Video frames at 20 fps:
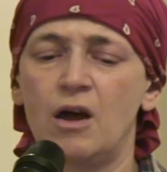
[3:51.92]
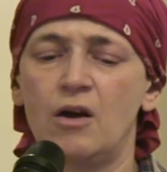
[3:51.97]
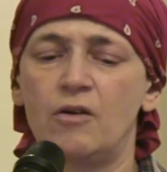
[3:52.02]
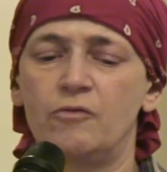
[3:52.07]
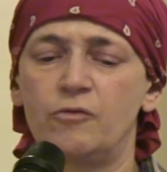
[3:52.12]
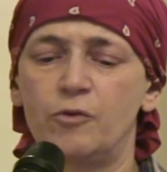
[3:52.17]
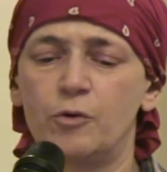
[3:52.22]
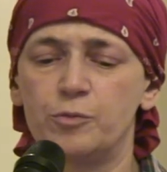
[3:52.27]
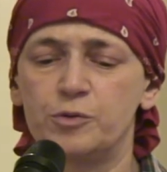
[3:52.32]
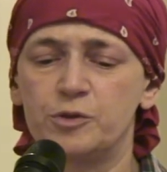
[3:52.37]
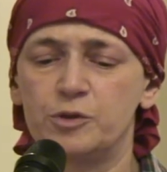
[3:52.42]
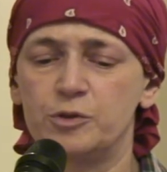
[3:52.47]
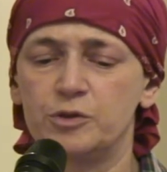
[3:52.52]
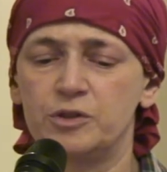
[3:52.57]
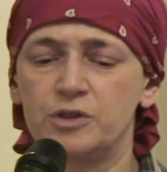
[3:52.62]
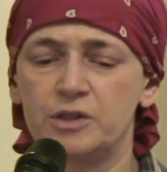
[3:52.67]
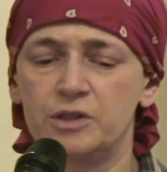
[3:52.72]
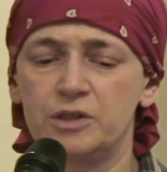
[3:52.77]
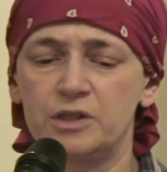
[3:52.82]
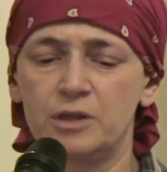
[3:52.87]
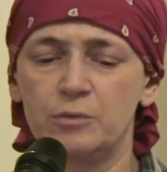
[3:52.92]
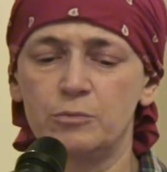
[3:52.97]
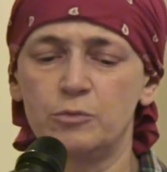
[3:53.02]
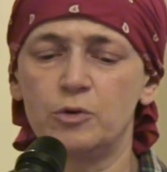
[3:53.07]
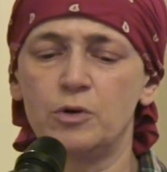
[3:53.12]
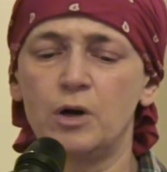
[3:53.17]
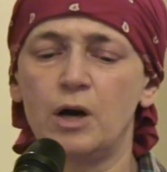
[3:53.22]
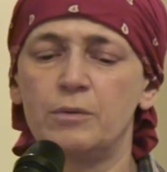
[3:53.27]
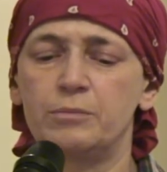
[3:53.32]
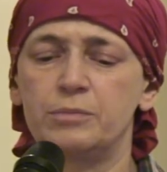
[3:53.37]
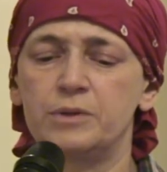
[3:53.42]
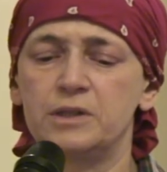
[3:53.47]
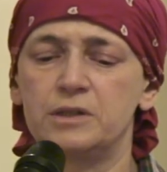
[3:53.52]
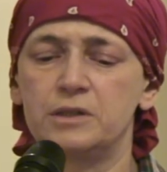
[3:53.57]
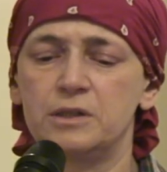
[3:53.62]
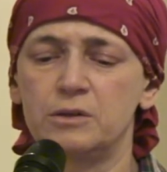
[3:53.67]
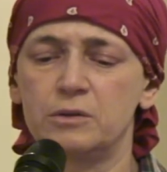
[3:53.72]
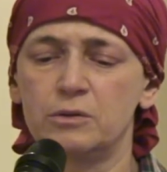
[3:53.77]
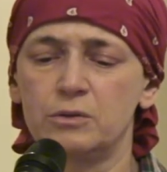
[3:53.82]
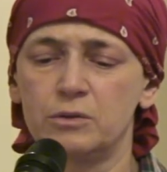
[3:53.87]
в общую систему,
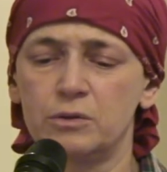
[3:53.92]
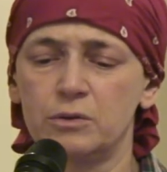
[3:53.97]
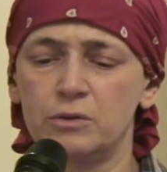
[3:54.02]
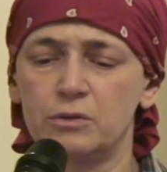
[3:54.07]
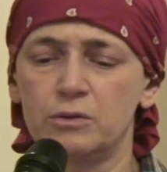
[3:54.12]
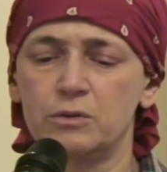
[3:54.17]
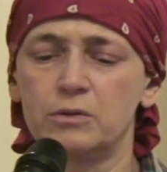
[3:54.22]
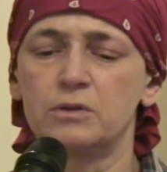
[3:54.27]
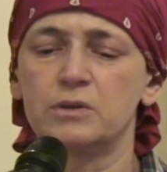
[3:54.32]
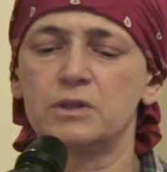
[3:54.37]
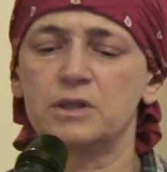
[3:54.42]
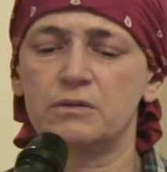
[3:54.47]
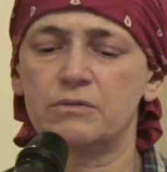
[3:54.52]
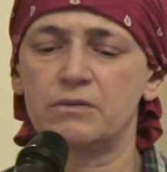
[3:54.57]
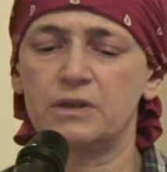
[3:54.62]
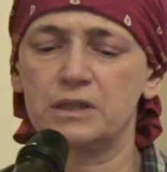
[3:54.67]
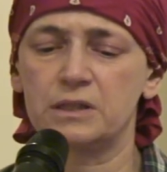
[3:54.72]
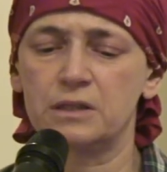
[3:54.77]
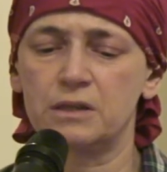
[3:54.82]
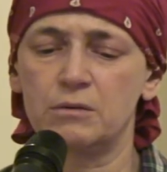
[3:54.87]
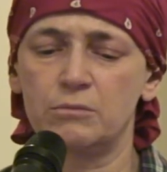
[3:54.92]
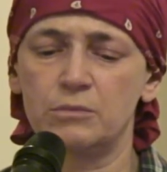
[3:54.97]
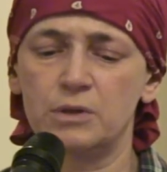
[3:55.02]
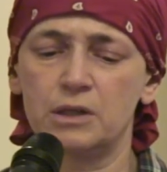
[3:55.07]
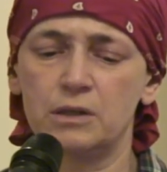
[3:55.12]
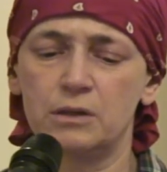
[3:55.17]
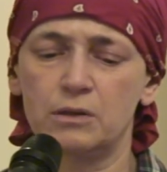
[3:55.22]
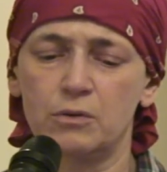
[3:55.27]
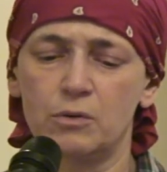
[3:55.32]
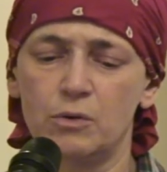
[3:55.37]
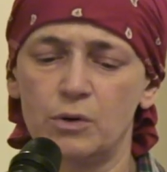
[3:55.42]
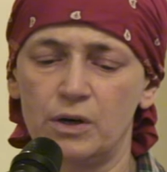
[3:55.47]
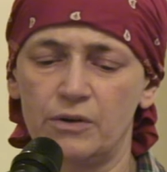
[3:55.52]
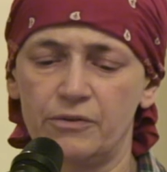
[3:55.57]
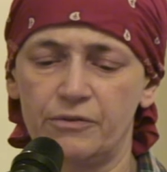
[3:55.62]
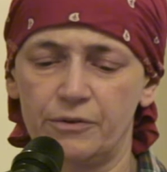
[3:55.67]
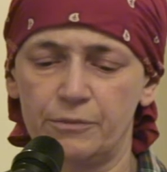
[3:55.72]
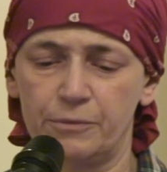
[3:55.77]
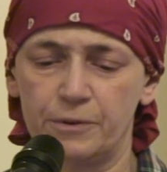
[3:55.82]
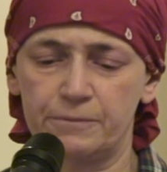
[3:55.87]
объединенную сквозными
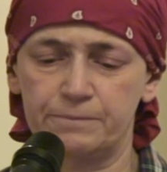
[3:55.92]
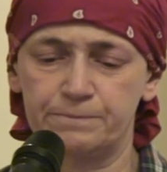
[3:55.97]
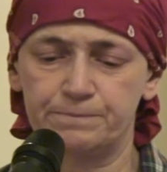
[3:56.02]
иероглифами.